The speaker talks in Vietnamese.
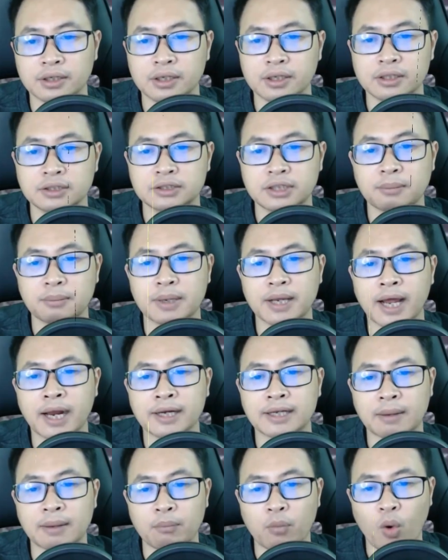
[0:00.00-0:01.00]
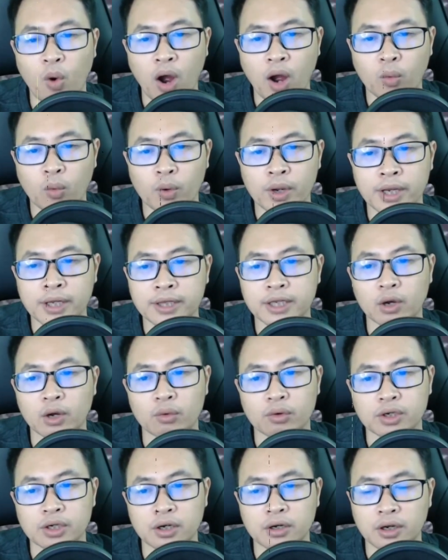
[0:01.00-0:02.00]
Trần Bình An gặp hoa quế tiểu
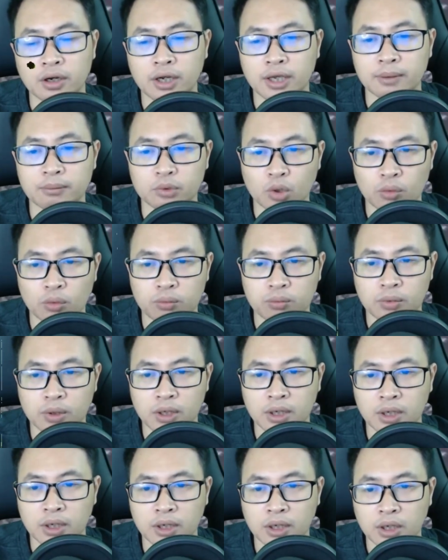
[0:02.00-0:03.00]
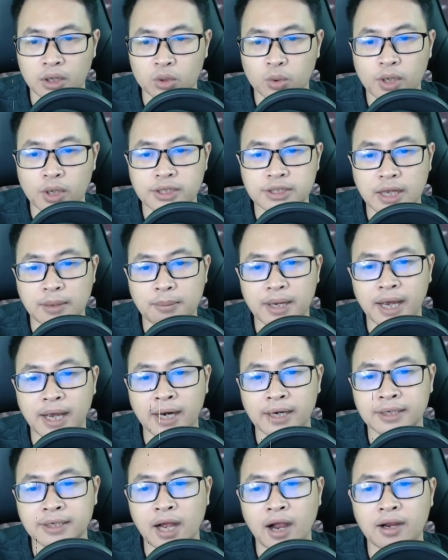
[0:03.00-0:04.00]
nương Kim Túc Tuy Trần Bình
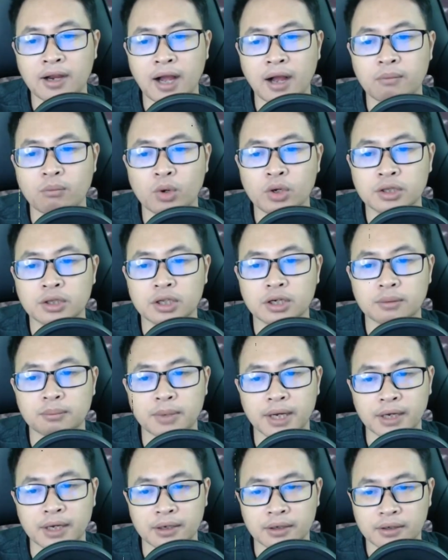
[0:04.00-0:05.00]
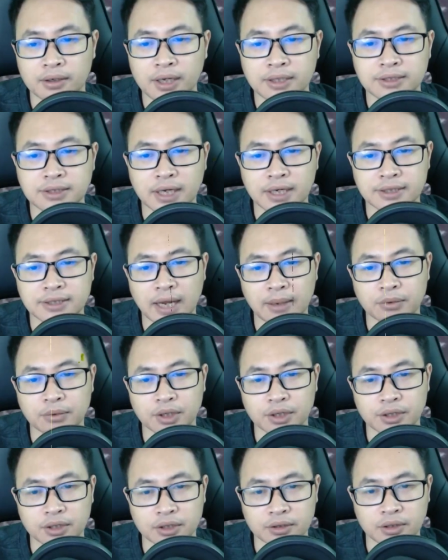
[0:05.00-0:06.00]
An khăng khăng muốn tự mình đi dịch trạm
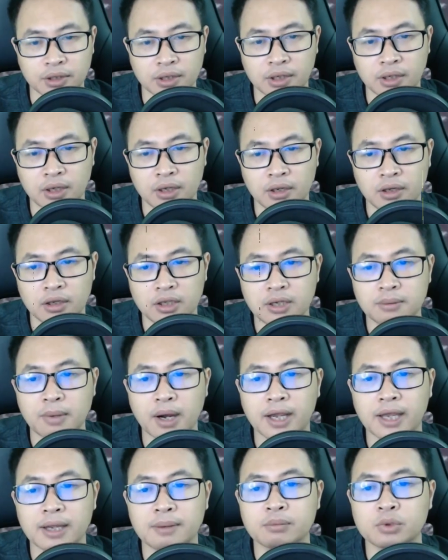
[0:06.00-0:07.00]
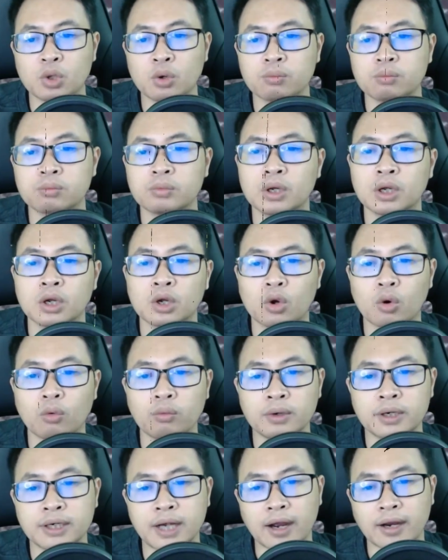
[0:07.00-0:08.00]
gửi thư Nhưng mà Kim Túc cũng
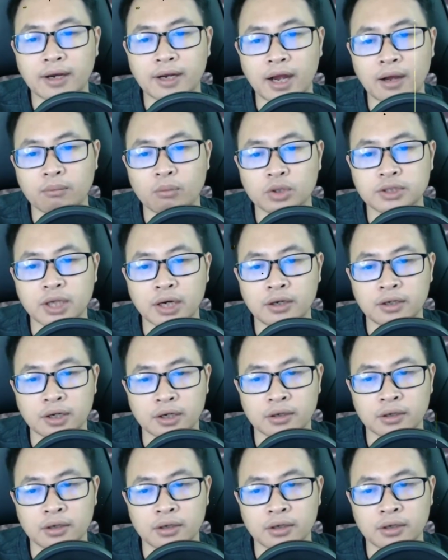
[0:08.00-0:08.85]
khăng khăng muốn dẫn đường